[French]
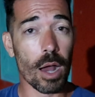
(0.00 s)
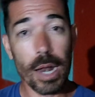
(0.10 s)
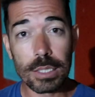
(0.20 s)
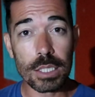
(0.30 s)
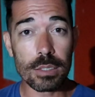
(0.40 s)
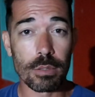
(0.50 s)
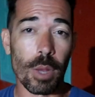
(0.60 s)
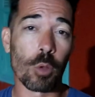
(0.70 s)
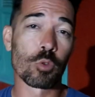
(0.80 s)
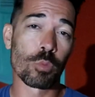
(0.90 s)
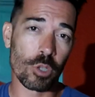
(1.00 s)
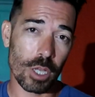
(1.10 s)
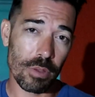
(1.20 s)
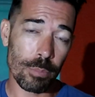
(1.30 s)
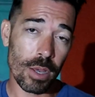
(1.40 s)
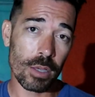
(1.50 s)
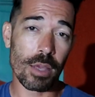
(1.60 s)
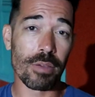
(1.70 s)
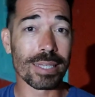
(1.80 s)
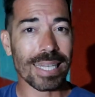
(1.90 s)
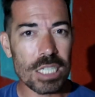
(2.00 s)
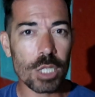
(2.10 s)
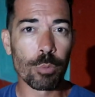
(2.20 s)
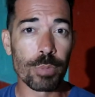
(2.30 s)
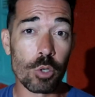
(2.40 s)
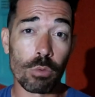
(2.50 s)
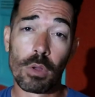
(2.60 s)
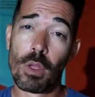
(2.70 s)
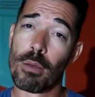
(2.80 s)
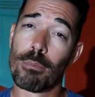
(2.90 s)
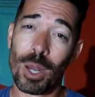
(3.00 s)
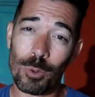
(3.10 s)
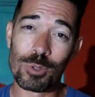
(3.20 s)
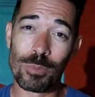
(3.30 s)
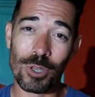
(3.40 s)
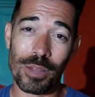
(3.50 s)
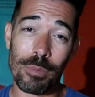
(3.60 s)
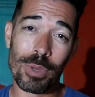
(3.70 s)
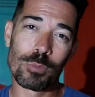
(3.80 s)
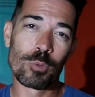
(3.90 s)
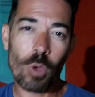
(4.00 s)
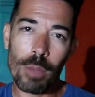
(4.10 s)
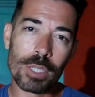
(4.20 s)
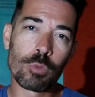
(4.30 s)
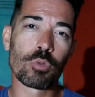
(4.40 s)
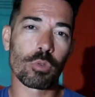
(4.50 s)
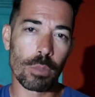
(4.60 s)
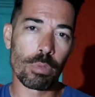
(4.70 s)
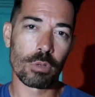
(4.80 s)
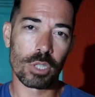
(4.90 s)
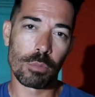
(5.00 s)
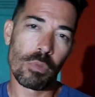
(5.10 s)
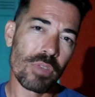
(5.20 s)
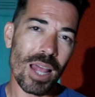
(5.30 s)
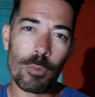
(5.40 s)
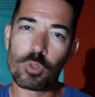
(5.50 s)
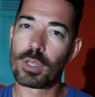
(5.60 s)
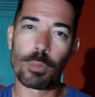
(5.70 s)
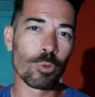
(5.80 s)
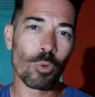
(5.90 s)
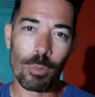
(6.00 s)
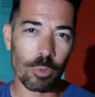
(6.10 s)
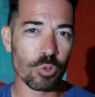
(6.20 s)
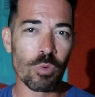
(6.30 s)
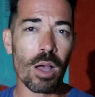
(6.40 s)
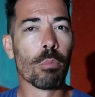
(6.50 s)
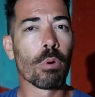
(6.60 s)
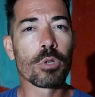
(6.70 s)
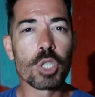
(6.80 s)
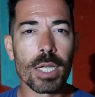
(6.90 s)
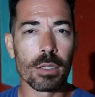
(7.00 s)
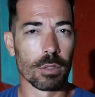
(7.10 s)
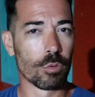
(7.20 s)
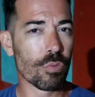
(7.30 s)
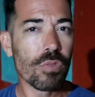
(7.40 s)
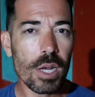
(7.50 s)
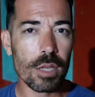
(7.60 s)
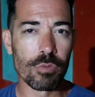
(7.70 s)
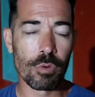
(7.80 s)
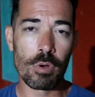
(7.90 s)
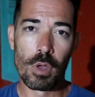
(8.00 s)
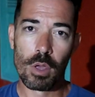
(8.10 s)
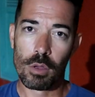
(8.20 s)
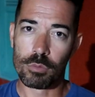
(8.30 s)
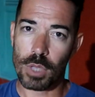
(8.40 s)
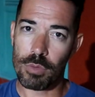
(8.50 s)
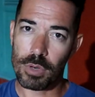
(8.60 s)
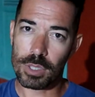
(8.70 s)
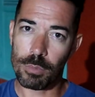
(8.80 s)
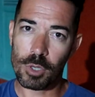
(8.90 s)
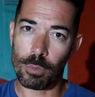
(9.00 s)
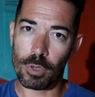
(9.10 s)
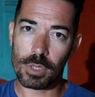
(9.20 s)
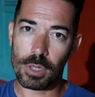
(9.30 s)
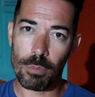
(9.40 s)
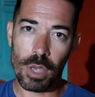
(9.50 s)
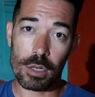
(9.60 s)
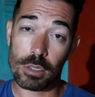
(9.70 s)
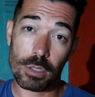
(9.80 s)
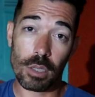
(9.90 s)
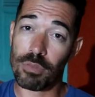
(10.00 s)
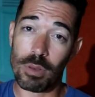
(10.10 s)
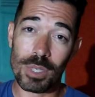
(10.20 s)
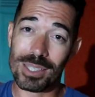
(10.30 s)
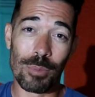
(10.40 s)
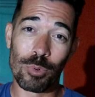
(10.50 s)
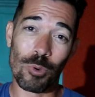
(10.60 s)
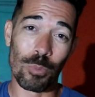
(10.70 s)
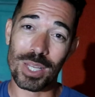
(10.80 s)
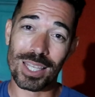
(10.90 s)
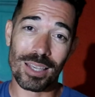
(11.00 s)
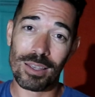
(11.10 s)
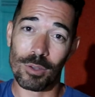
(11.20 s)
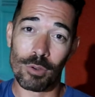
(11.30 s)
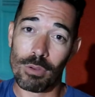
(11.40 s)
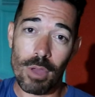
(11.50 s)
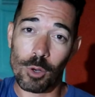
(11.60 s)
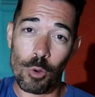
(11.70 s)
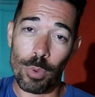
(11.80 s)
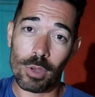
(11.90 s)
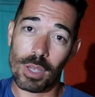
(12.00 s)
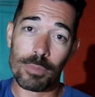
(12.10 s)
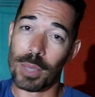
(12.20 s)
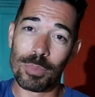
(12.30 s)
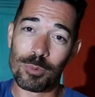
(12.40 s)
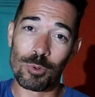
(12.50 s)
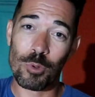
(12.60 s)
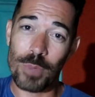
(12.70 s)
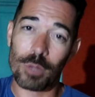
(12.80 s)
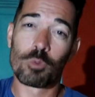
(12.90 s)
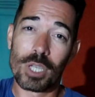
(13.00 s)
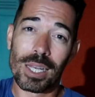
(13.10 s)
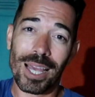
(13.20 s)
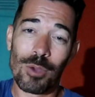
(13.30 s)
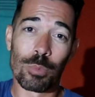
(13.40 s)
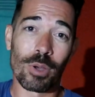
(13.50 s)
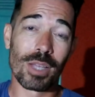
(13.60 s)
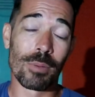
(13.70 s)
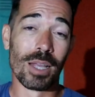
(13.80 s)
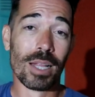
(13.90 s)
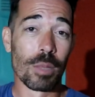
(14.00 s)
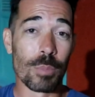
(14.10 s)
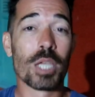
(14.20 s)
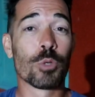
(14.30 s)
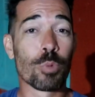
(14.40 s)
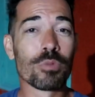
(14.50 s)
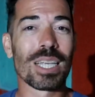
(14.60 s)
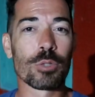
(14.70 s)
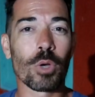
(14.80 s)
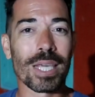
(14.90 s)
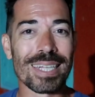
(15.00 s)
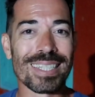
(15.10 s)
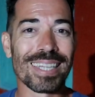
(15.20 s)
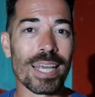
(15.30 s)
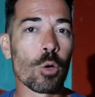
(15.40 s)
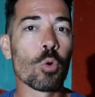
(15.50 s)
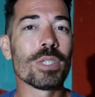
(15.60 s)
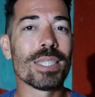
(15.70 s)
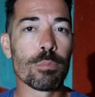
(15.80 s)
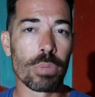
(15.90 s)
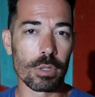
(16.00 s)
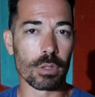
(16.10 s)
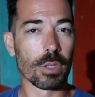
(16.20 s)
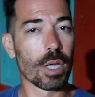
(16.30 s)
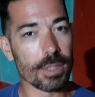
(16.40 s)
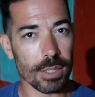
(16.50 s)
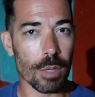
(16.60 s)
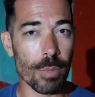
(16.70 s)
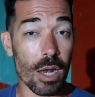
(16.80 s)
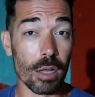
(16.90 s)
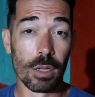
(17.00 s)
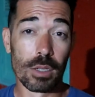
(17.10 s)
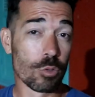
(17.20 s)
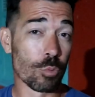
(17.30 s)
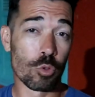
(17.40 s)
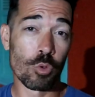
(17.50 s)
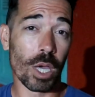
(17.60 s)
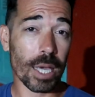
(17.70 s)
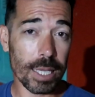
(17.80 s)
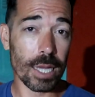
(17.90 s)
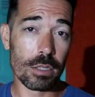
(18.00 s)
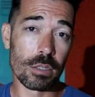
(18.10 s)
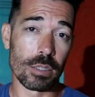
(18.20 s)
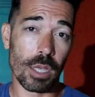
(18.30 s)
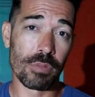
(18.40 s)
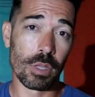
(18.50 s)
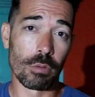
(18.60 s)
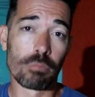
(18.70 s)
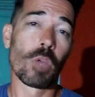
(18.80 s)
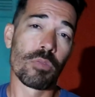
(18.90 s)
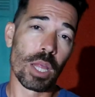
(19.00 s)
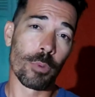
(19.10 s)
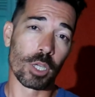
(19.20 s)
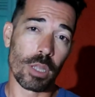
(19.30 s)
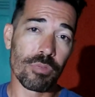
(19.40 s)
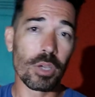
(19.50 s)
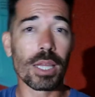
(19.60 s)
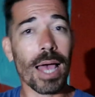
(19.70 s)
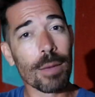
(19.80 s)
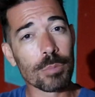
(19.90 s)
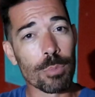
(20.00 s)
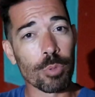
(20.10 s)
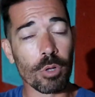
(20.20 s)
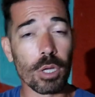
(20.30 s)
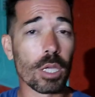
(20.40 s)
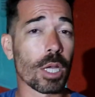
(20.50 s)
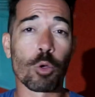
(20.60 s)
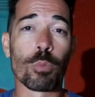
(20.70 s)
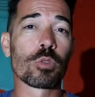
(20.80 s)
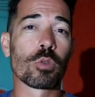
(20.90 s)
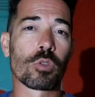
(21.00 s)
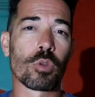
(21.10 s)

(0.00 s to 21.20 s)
à l'anis, malheureusement il n'y en avait pas. Il y avait un tagine au pigeon, malheureusement il n'y en avait pas. Je me suis rabattu sur des brochettes, mais finalement c'était plutôt un bon choix. Brochette de filet de veau vous avez vu les amis comment elles étaient belles J'ai essayé de filmer, c'était un peu compliqué euh, avec le portable, il n'y avait pas beaucoup de lumière, donc j'éclairais au portable, mais je peux vous assurer qu'elles étaient aussi bonnes qu'elles étaient belles. Je me suis régalé, c'était servi euh, évidemment avec des frites, un petit peu de riz, quelques morceaux de